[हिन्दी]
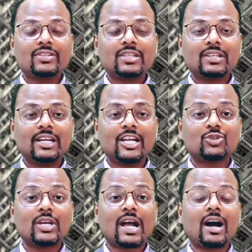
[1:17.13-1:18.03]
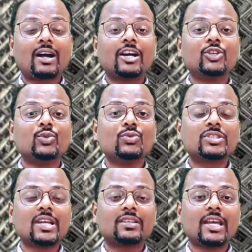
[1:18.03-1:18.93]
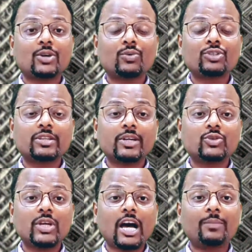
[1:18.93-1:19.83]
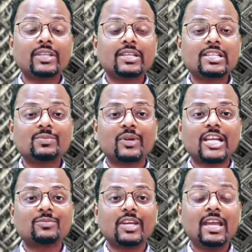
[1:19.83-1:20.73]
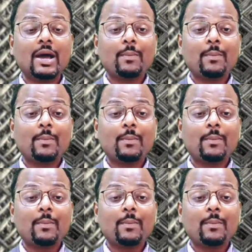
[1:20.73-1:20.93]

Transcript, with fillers: फेंसिंग नेट का जो है कहाँ कहाँ यूज़ किया जाता है उसके बाद जो है अभी किस प्राइस पे